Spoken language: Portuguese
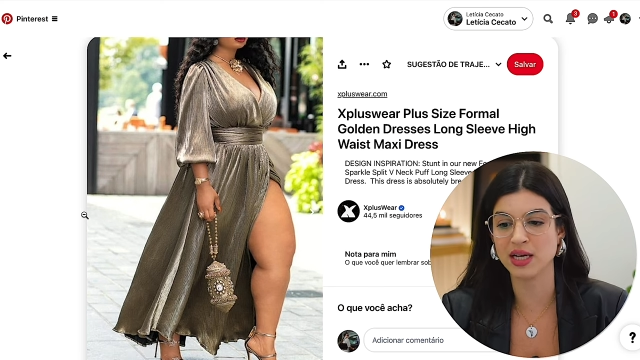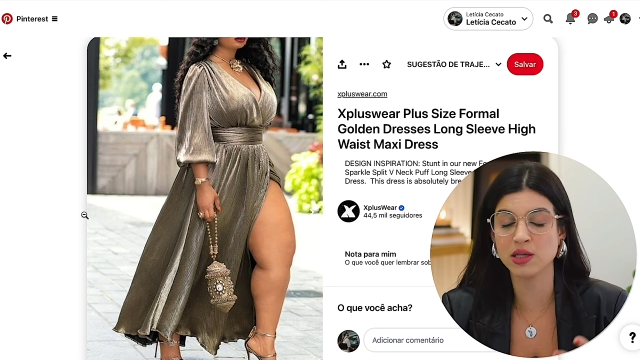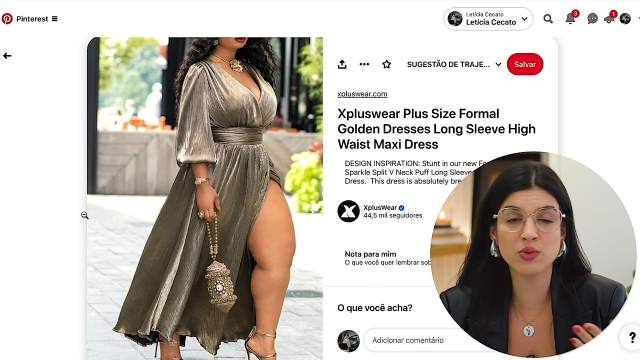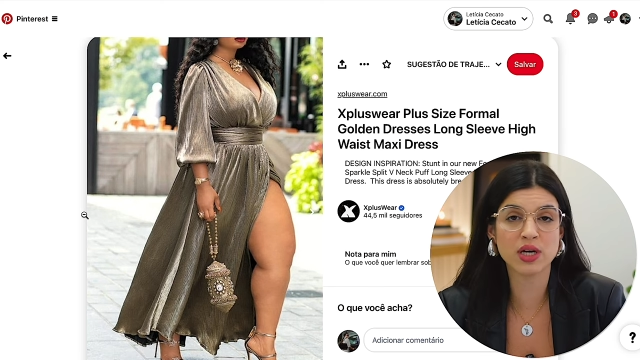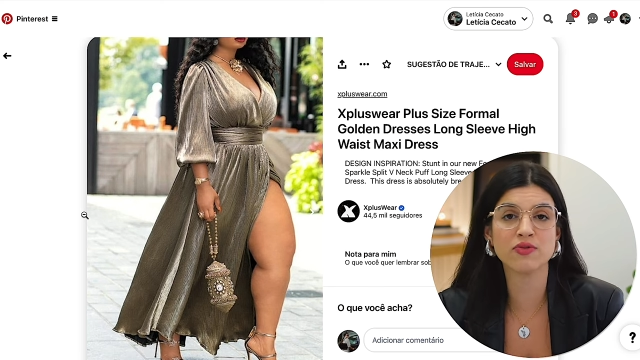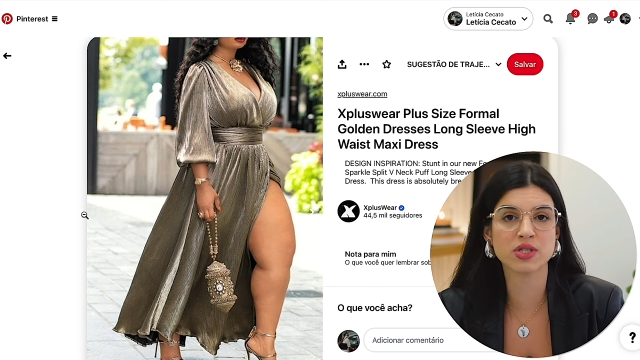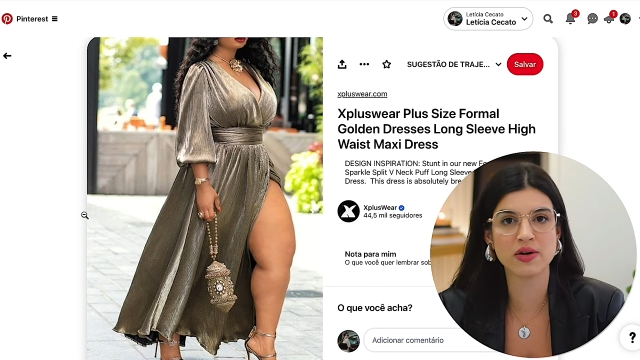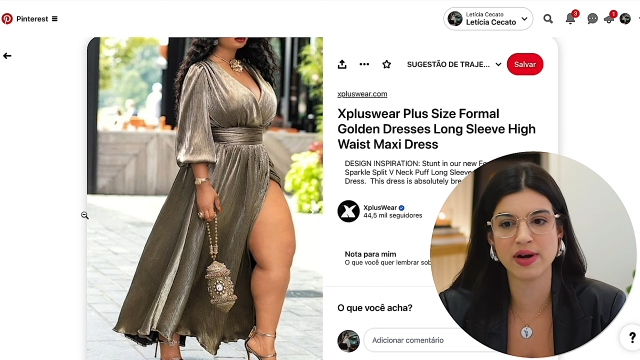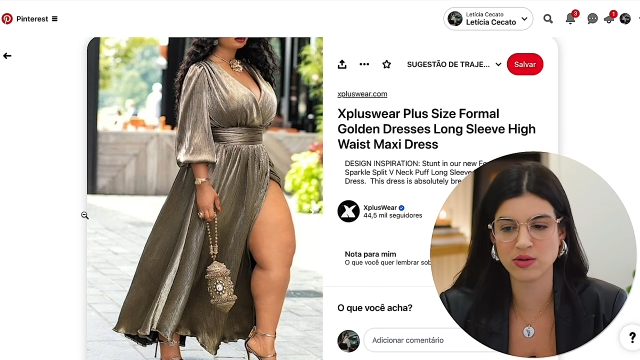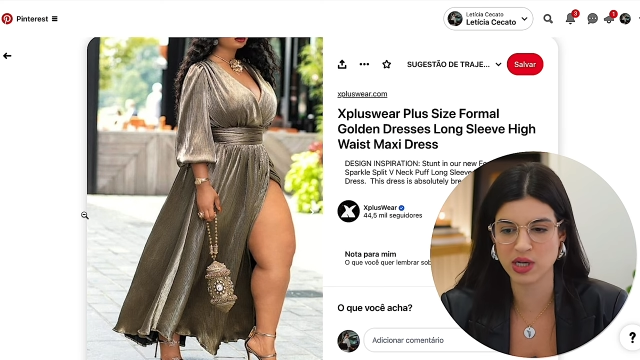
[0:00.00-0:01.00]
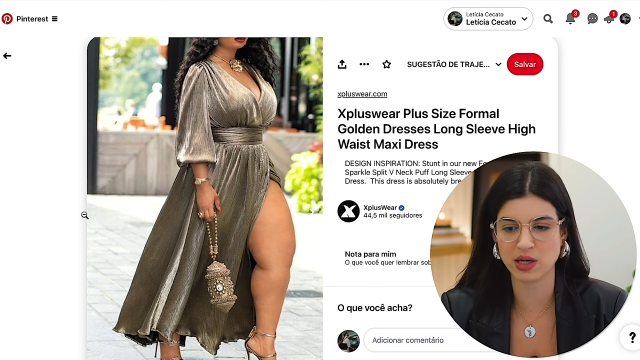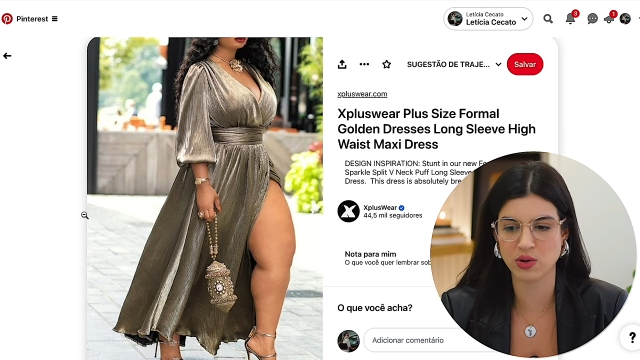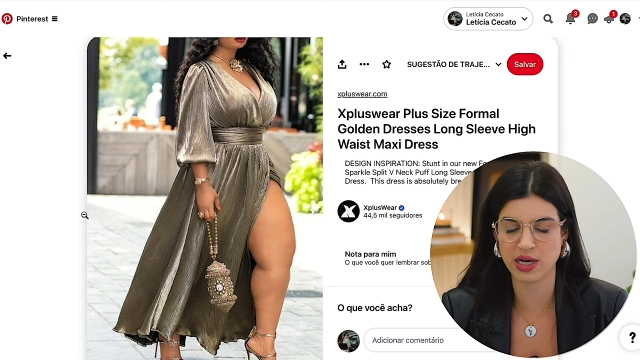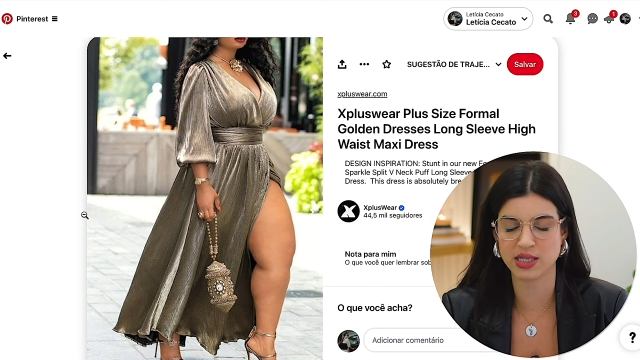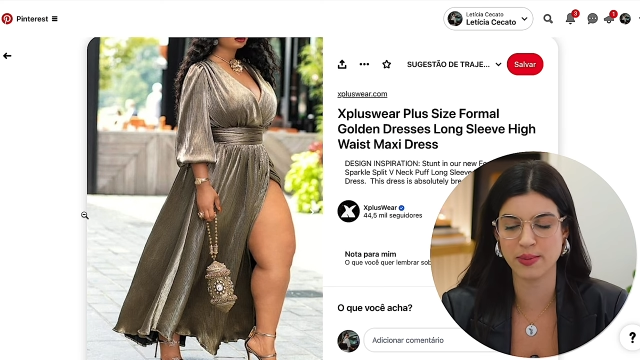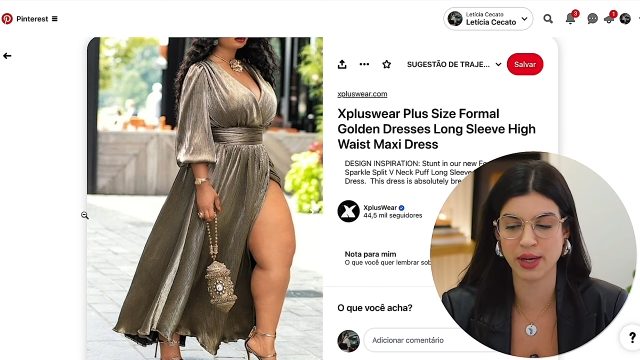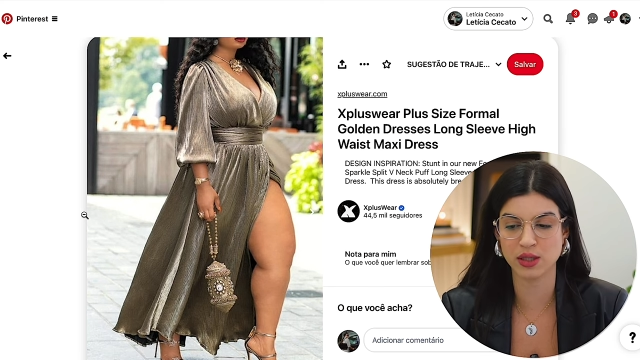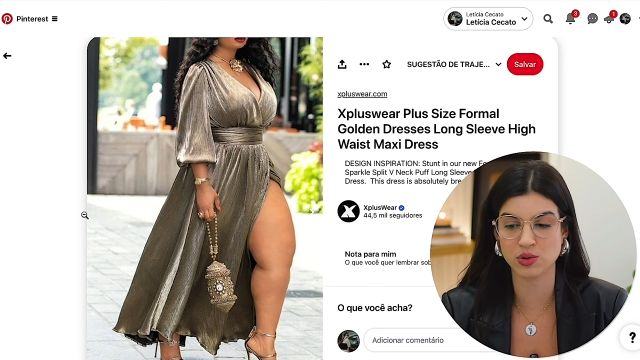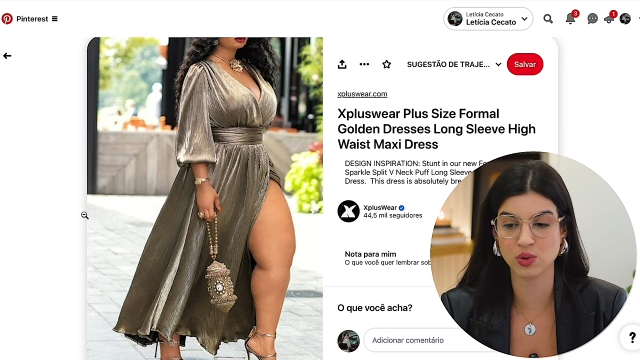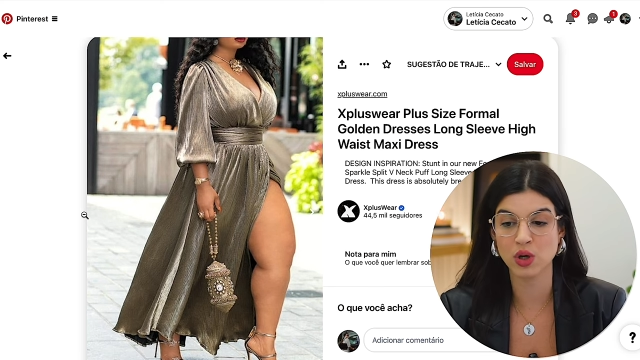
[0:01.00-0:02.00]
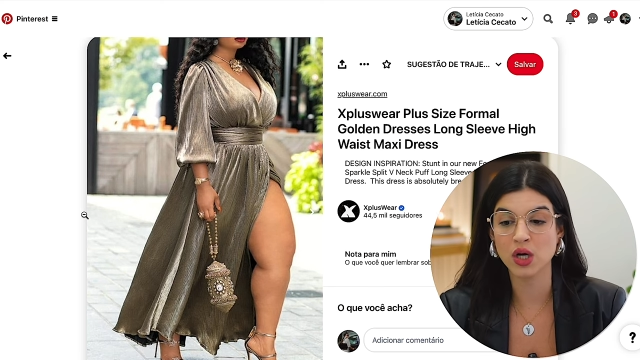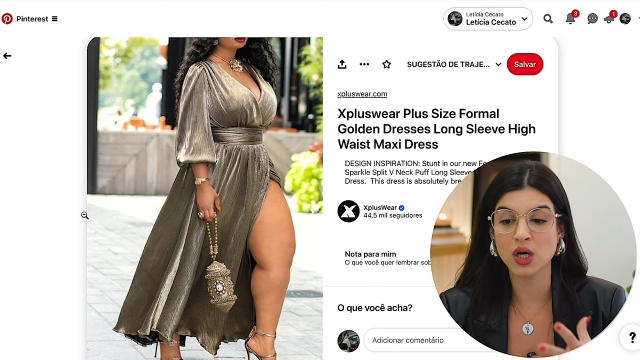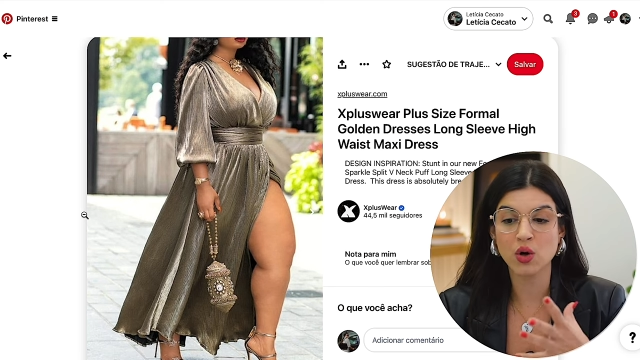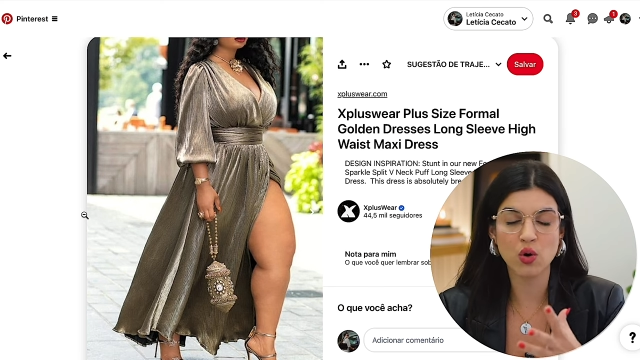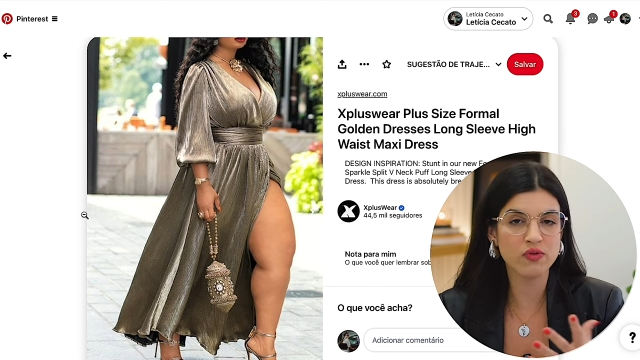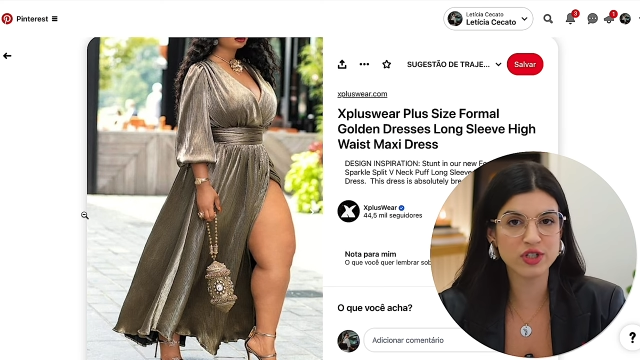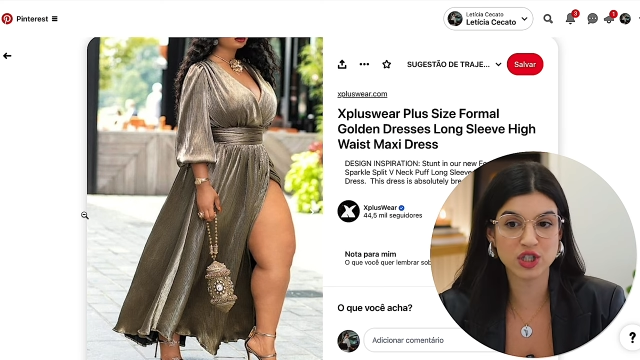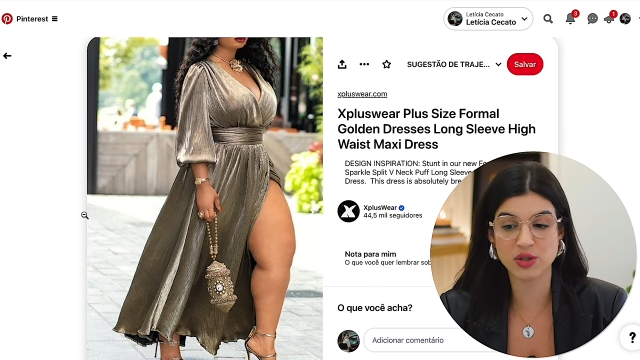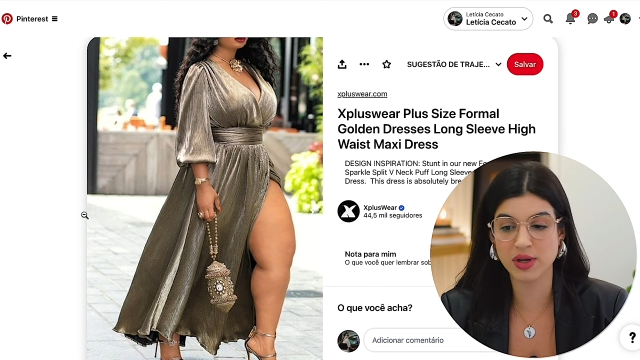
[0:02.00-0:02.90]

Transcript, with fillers: Então, o que você vai usar num casamento? Um vestido